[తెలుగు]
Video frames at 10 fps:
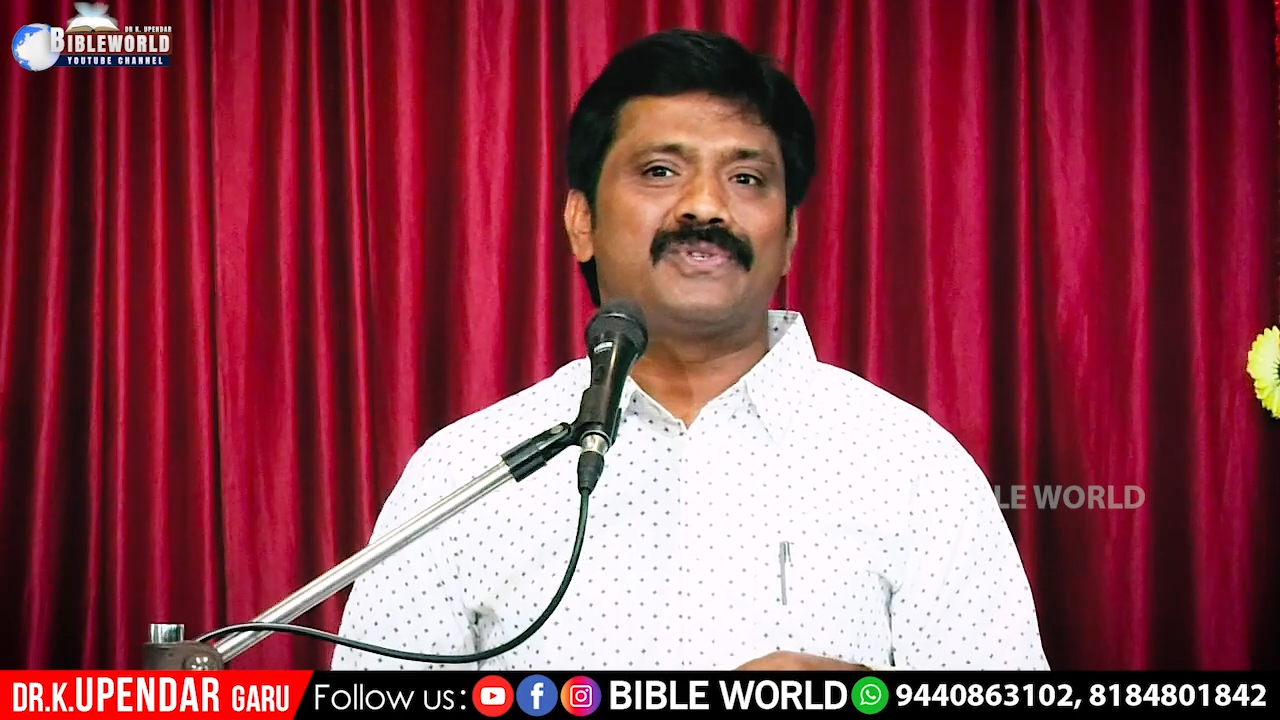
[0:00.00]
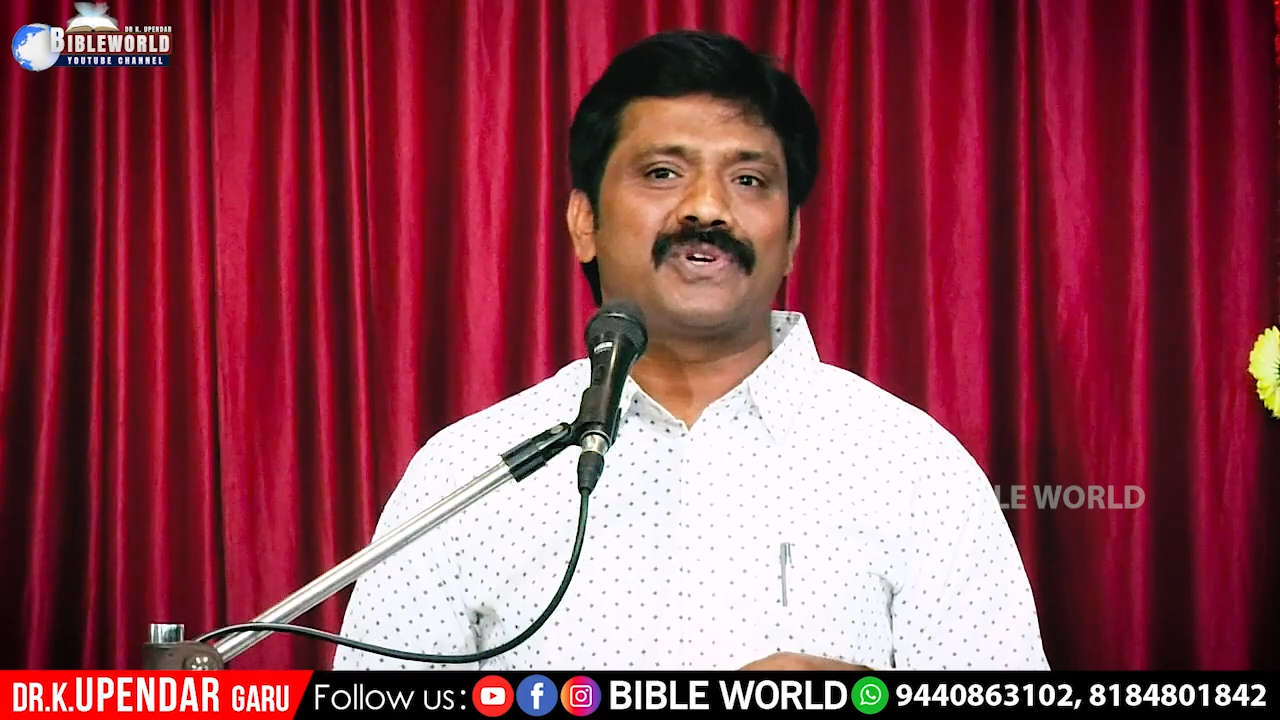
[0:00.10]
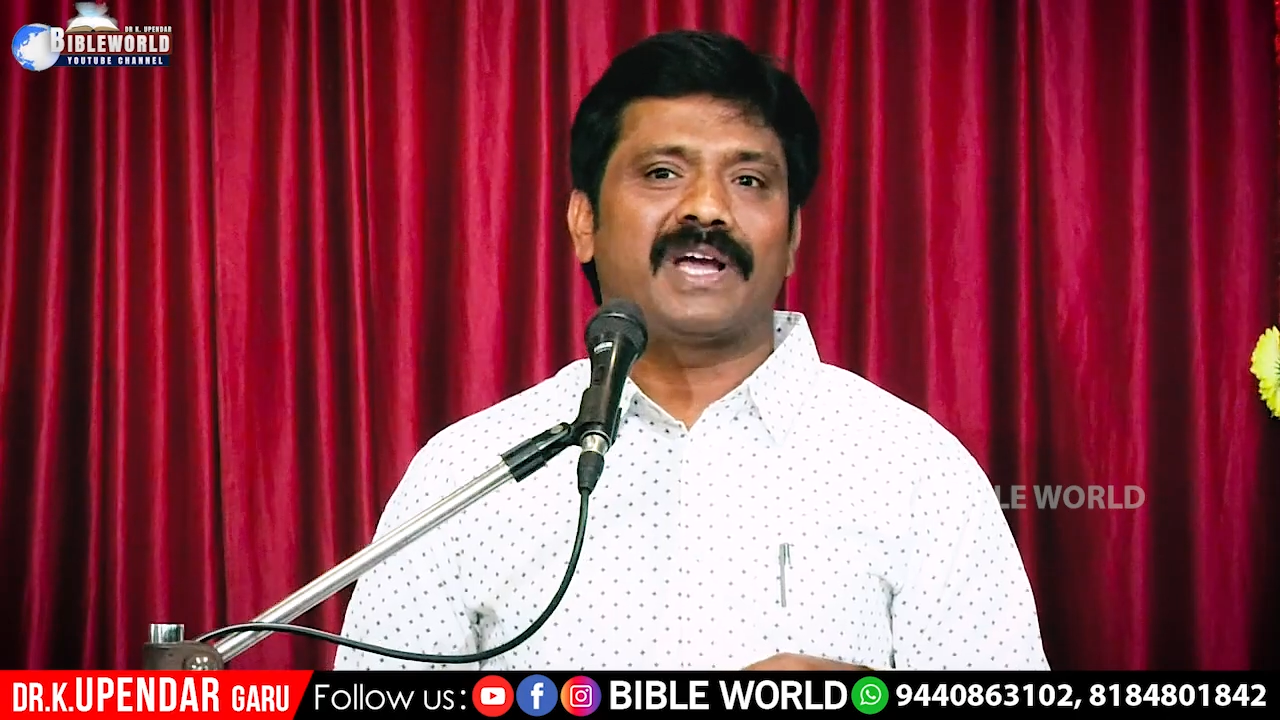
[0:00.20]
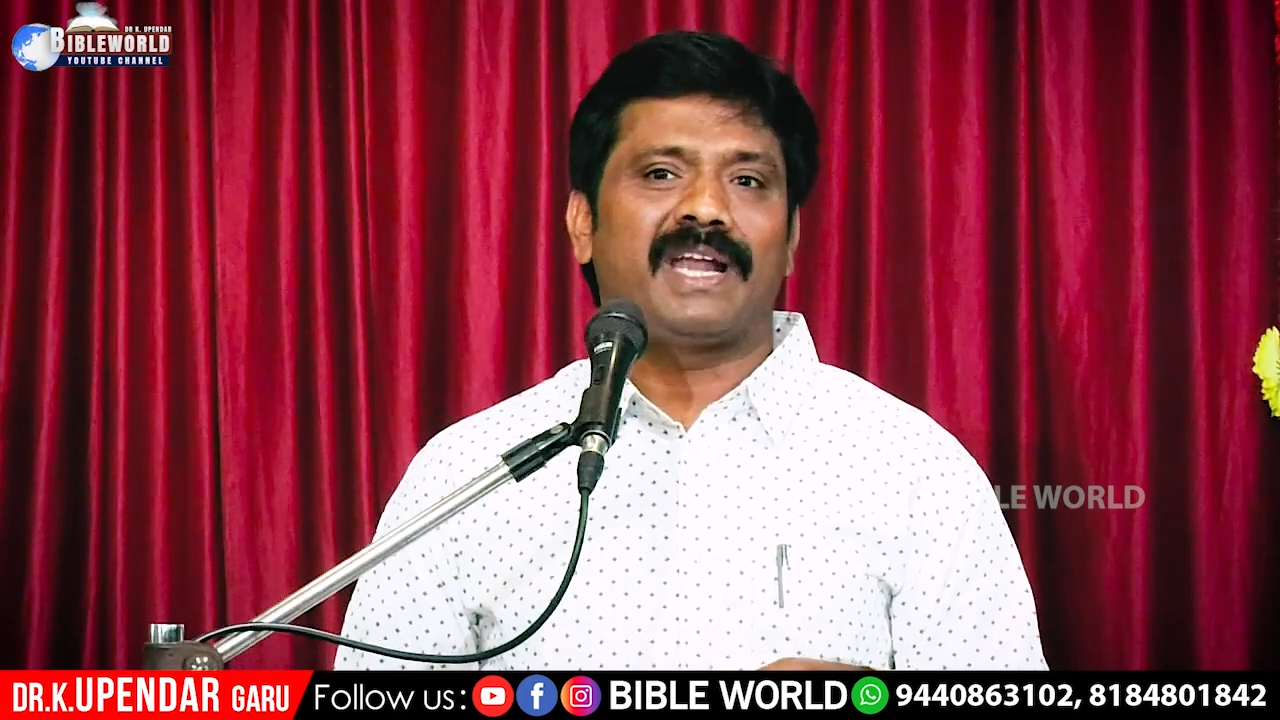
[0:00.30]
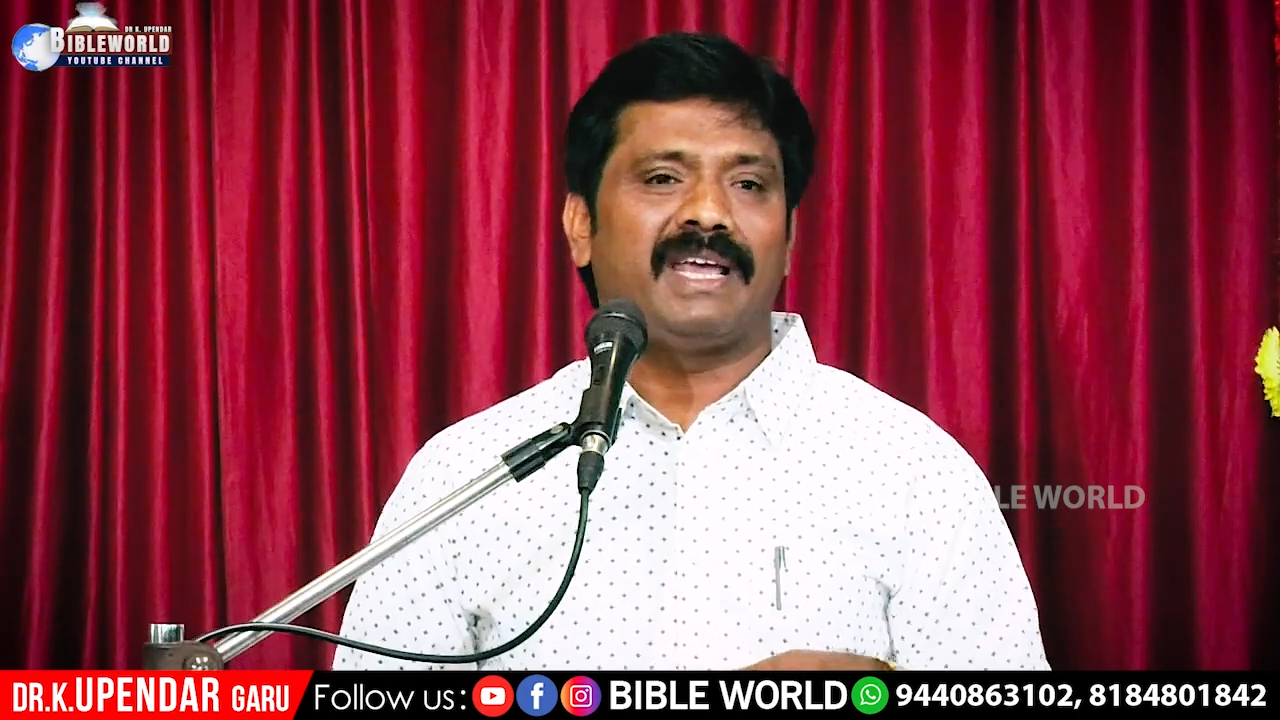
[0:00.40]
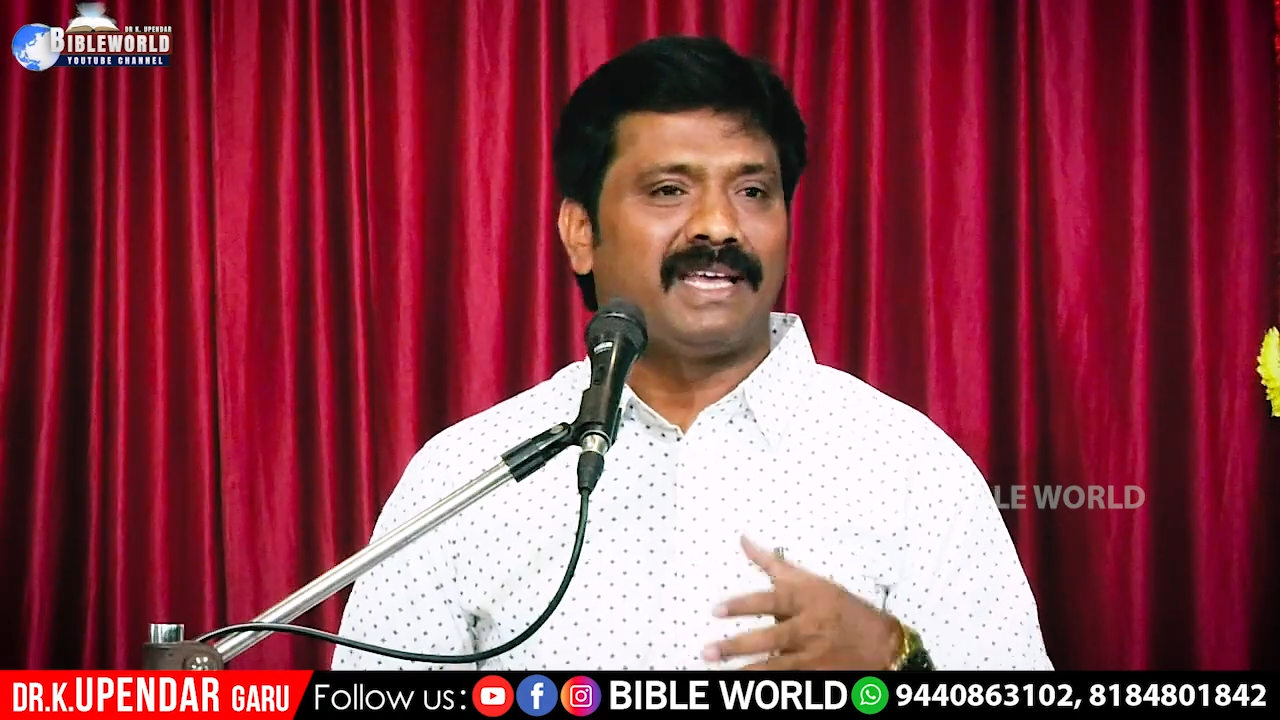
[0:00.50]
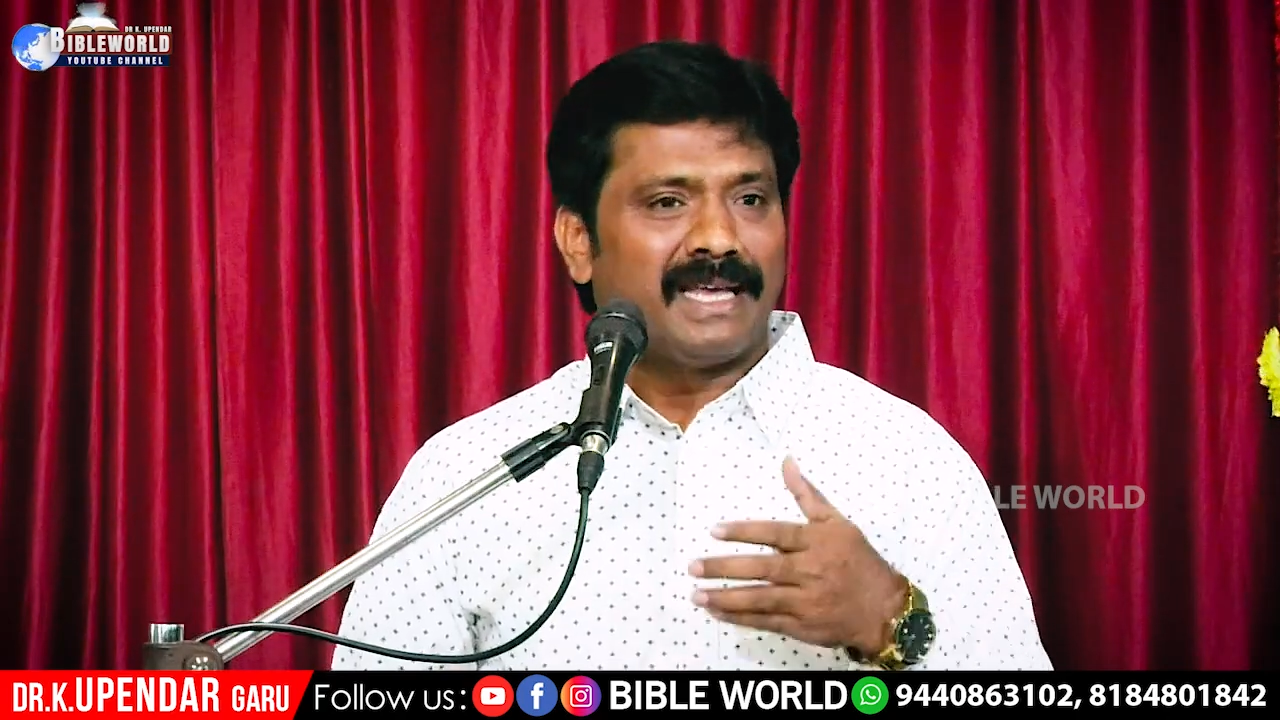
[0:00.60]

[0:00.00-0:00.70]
కూర్చోగానే